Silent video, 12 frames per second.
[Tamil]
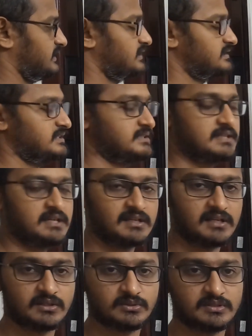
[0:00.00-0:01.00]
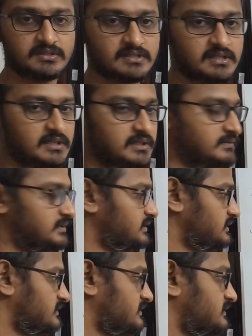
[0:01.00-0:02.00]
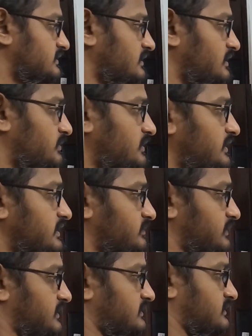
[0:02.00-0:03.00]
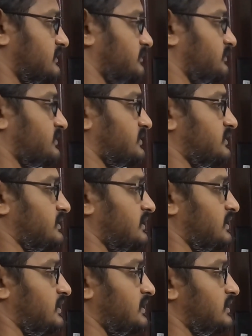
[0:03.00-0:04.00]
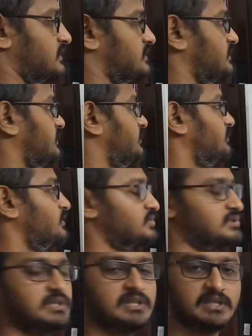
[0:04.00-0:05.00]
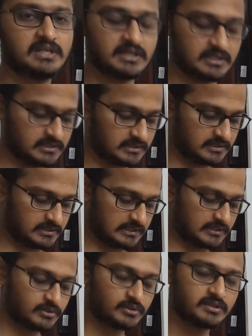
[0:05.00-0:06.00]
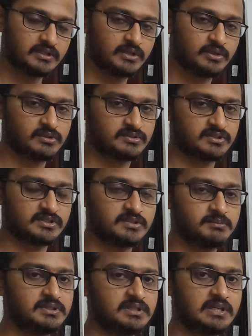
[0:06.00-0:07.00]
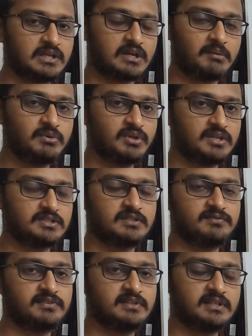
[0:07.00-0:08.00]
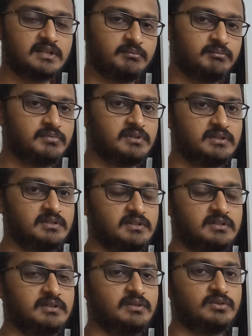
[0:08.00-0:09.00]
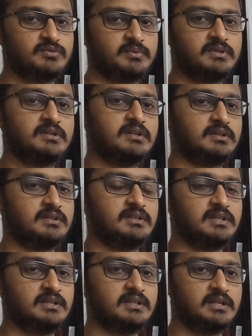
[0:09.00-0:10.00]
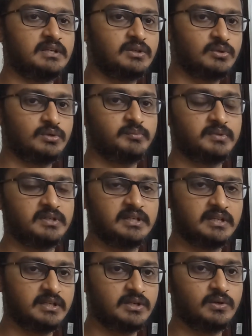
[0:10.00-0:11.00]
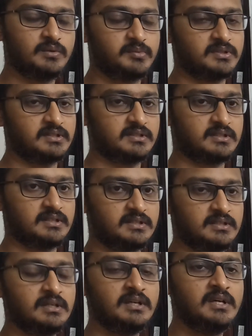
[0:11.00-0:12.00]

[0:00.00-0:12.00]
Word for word: ஏடிசிஸ்னால் அனலாக் டு டிஜிட்டல் கன்வெர்ட்டர்ஸ் அப்புறம் டிஸ்பிளே சிஸ்டம்ஸ் ஸோ மோஸ்ட்லி என்கோடர் டீகோடர் செக்ஷன் பார்த்தீங்கன்னா கம்யூனிகேஷன் ஃபீல்டில் ரொம்ப யூஸ் uh, பண்ணுறாங்க ஏன்னா என்கோட் பண்ணி டிகோட் பண்ணுறதுக்காக